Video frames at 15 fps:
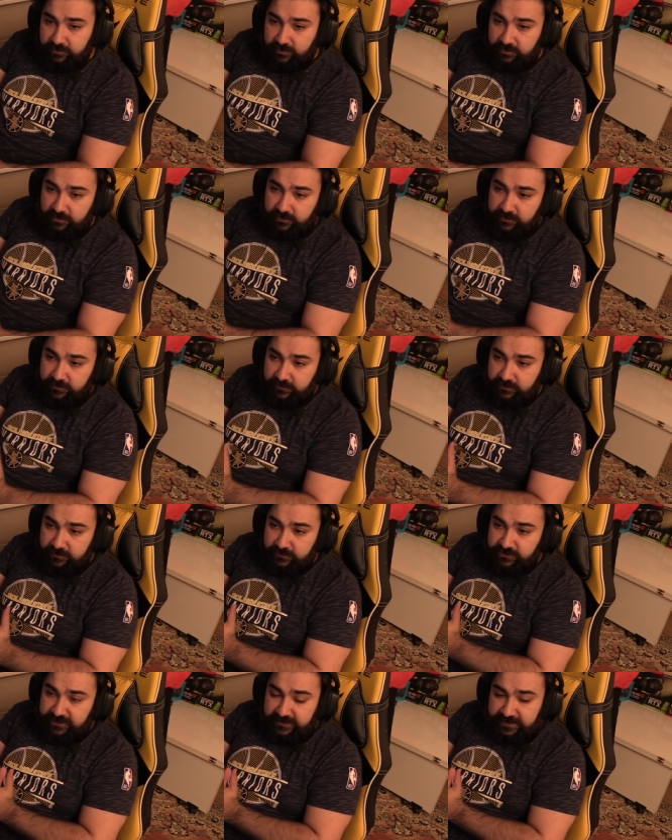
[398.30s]

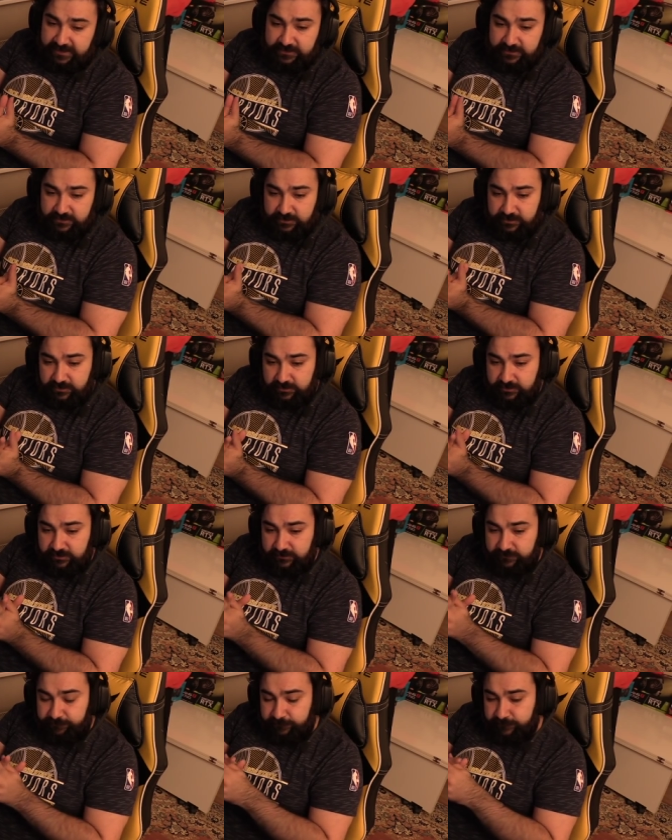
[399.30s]
e, şeyler
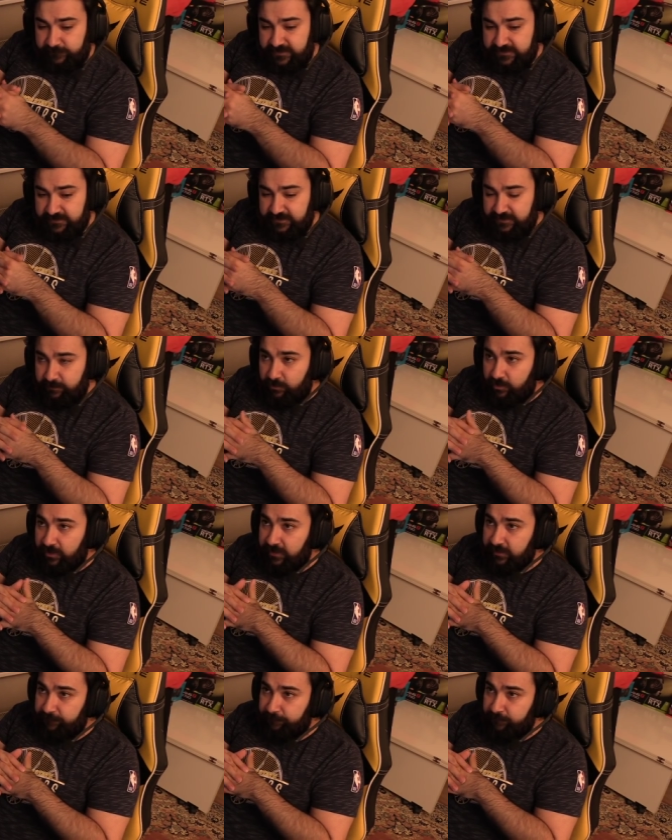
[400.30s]
nasıl diyeyim
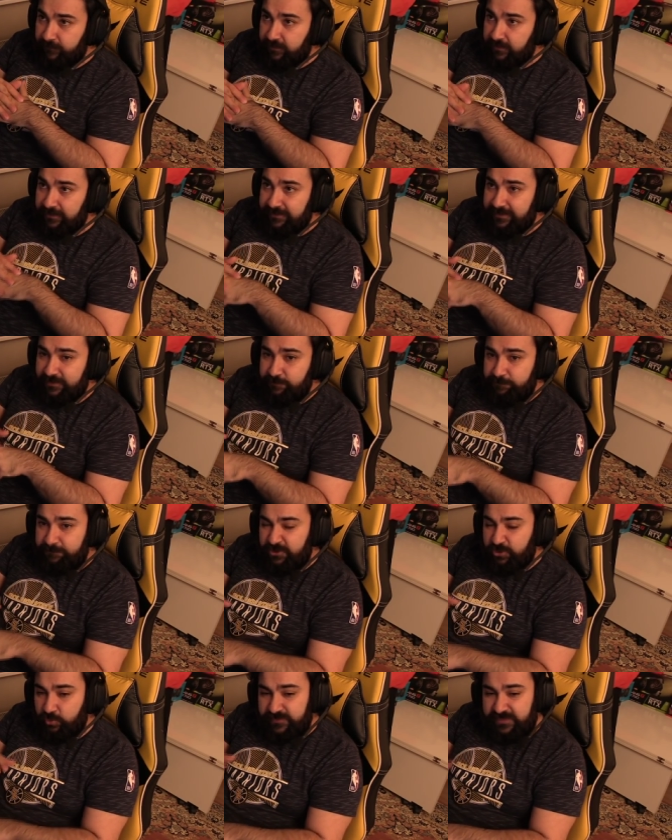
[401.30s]
böyle. Daha
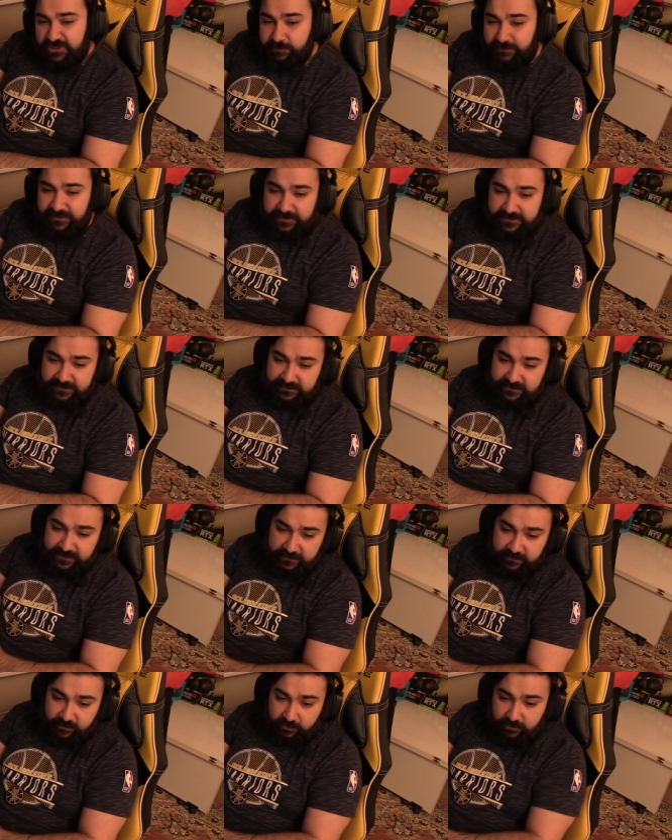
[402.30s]
birçok saçmalık
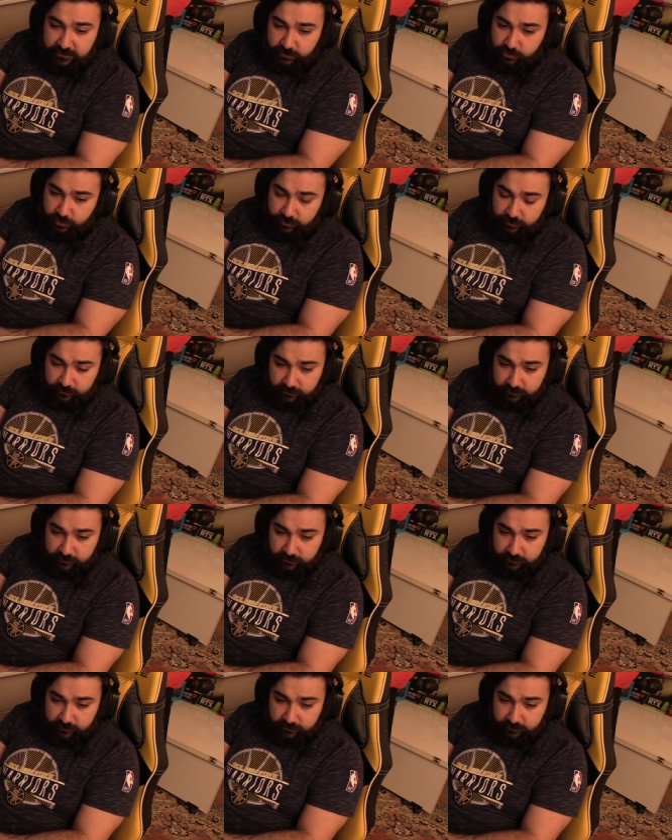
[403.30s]
azalacak öyle düşünün.